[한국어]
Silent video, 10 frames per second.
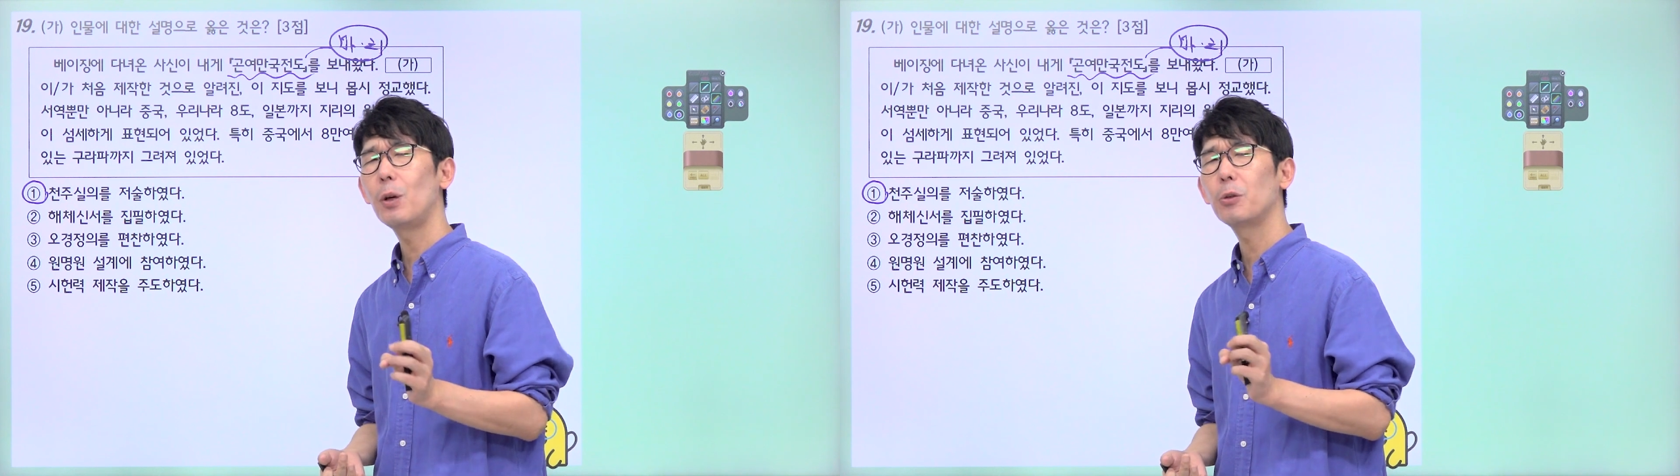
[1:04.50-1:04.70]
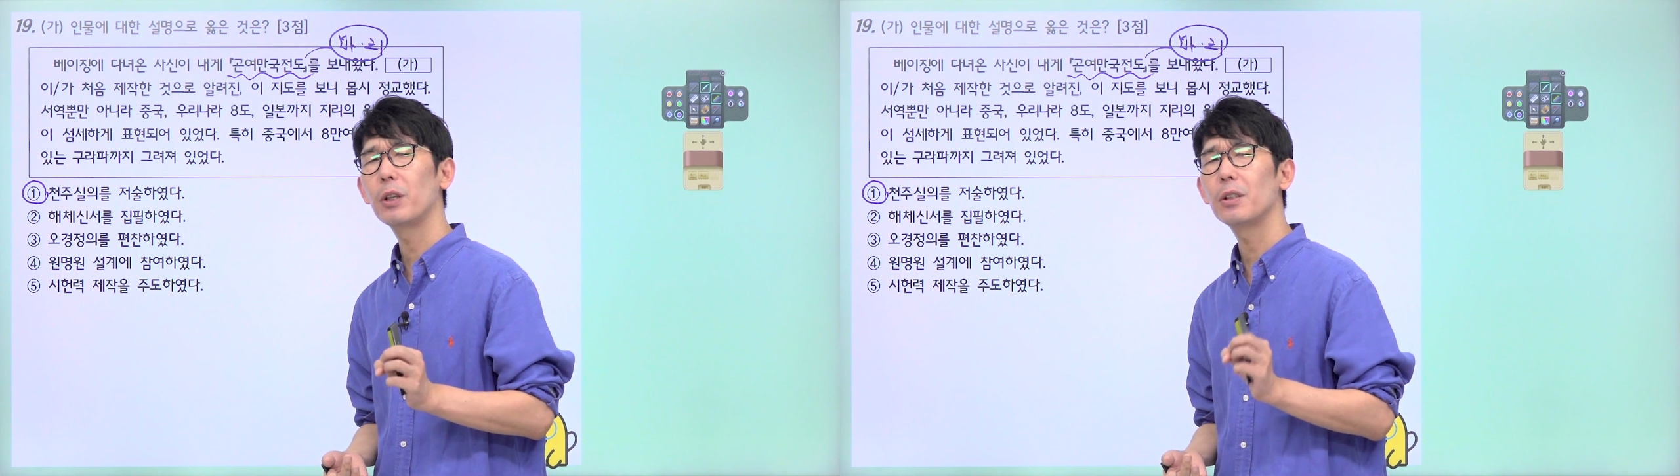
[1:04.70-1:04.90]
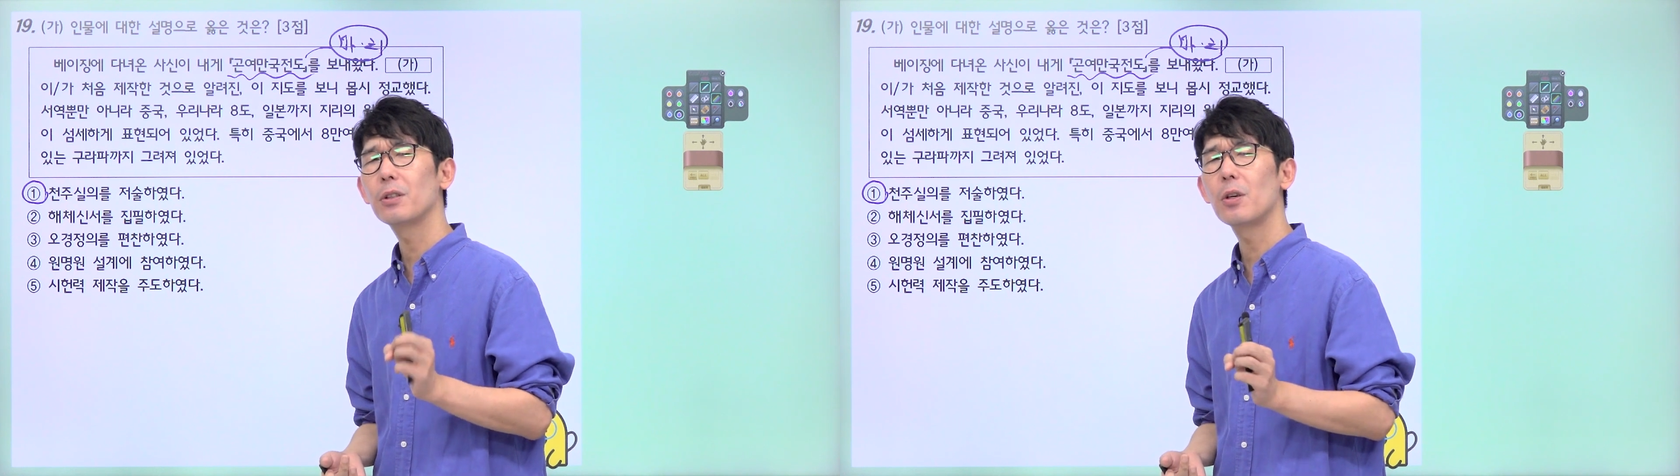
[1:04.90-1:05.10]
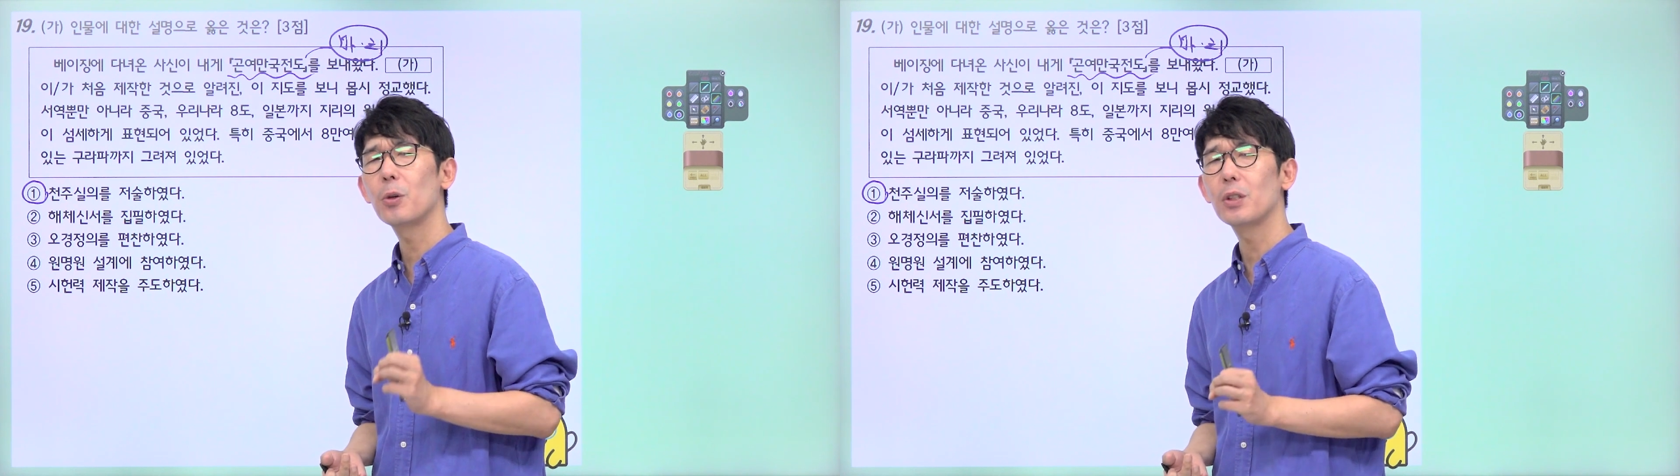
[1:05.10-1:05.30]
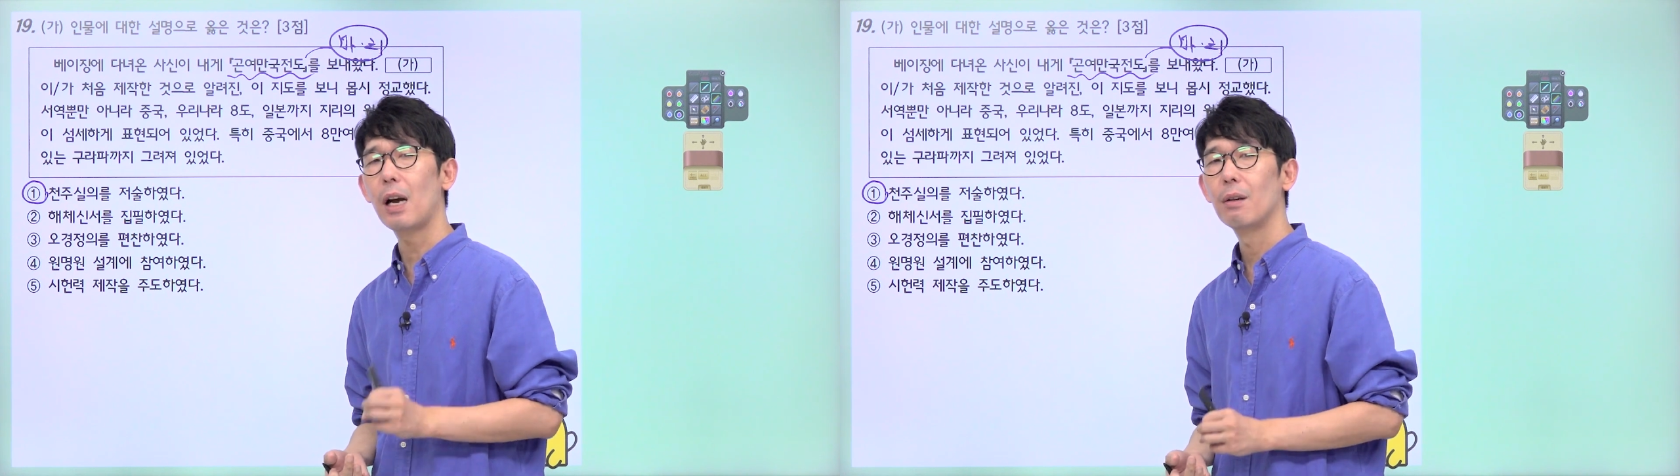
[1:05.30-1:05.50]
활동했던
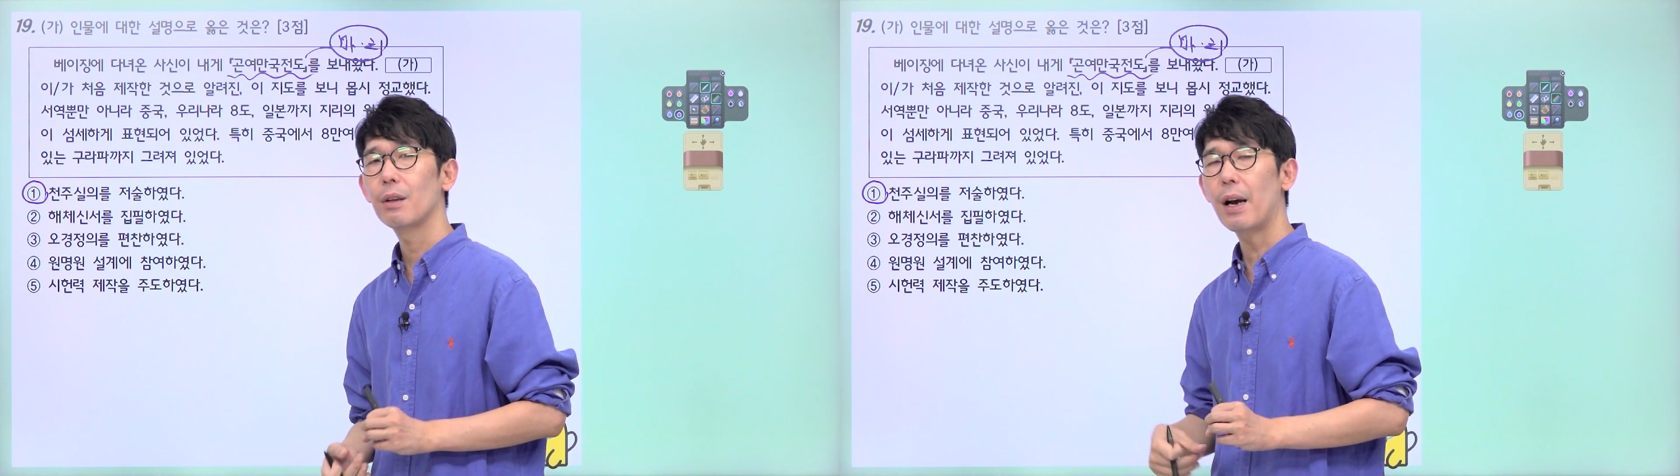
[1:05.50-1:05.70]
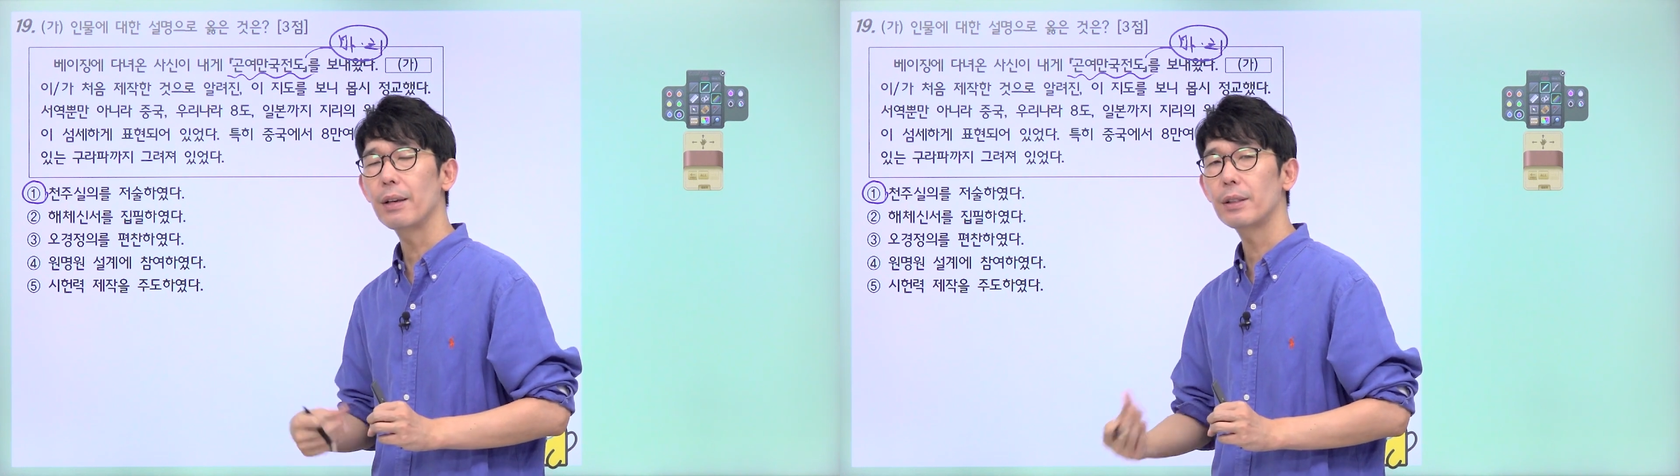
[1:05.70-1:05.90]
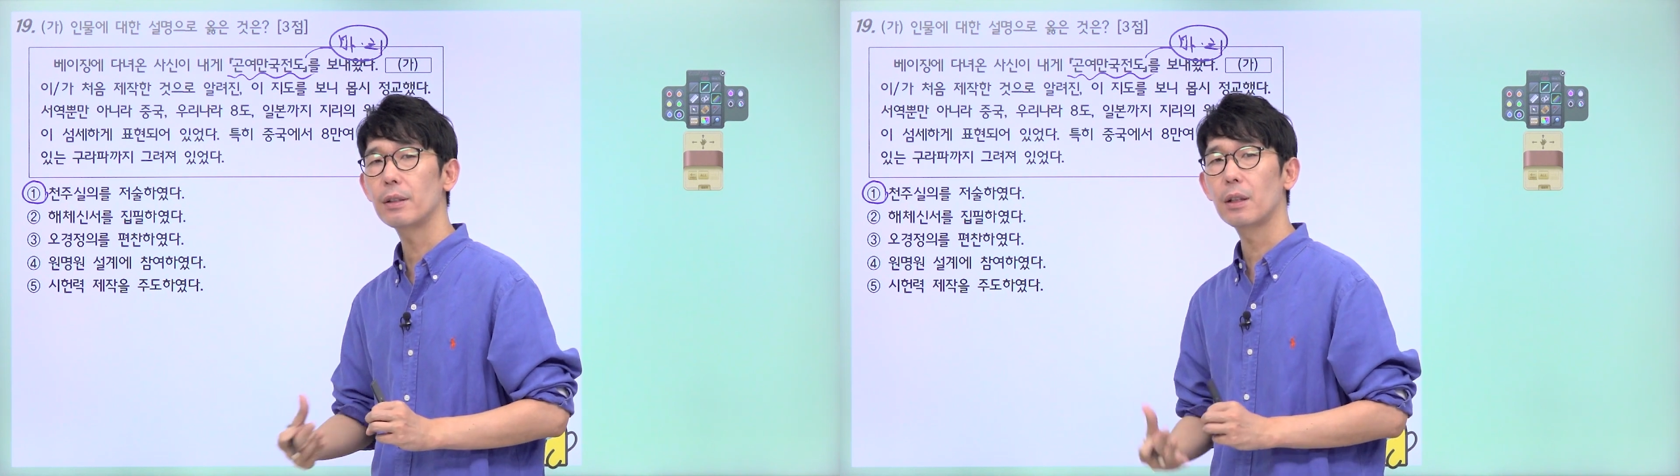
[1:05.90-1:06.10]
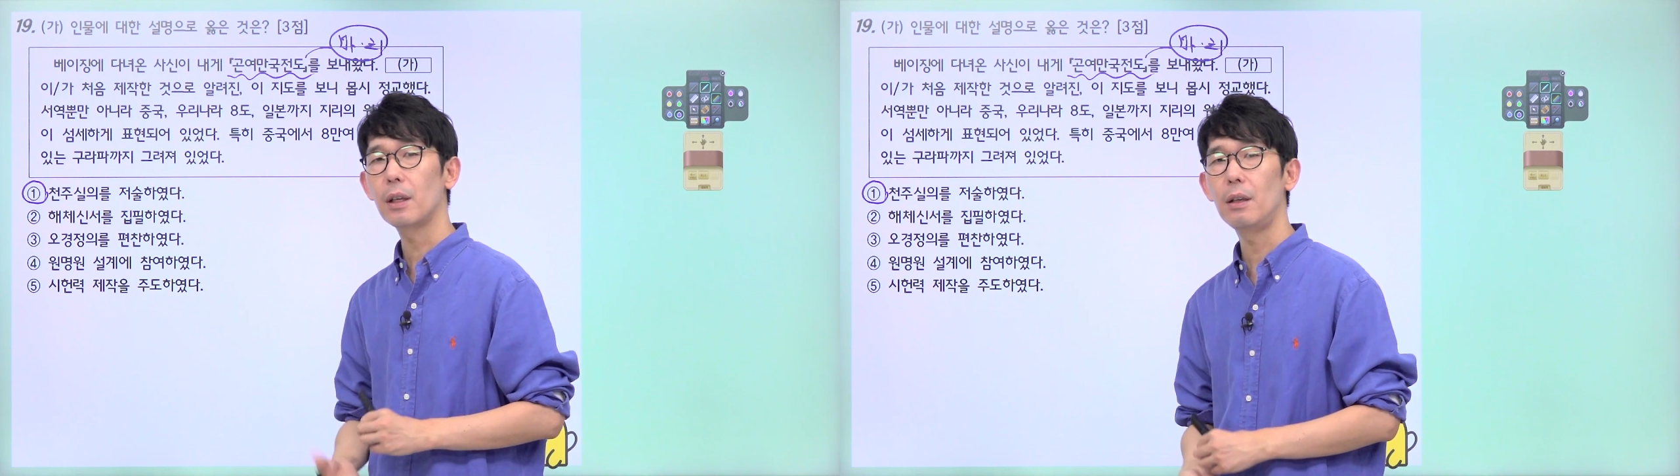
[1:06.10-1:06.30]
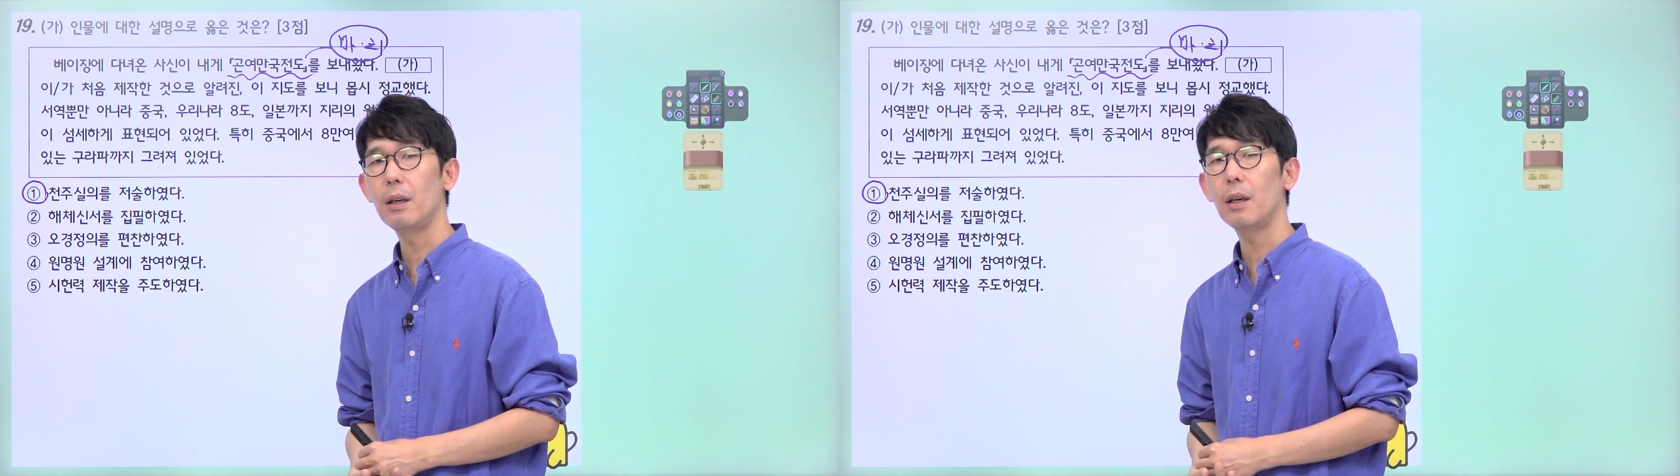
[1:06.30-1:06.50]
선교사
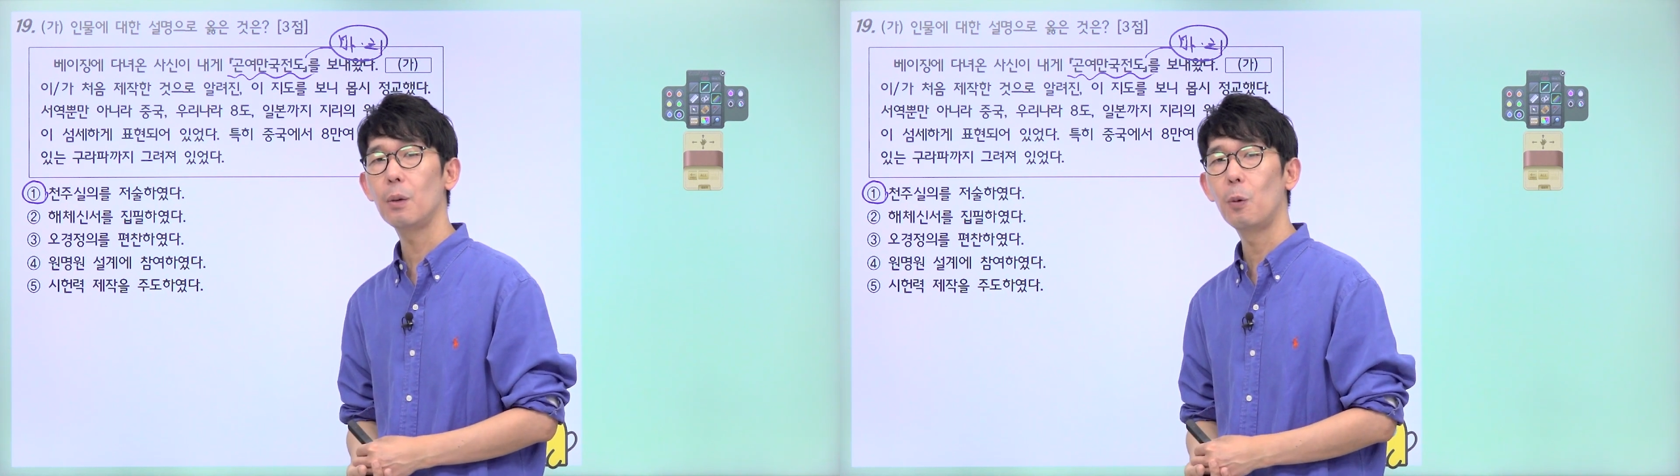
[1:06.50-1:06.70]
카스틸리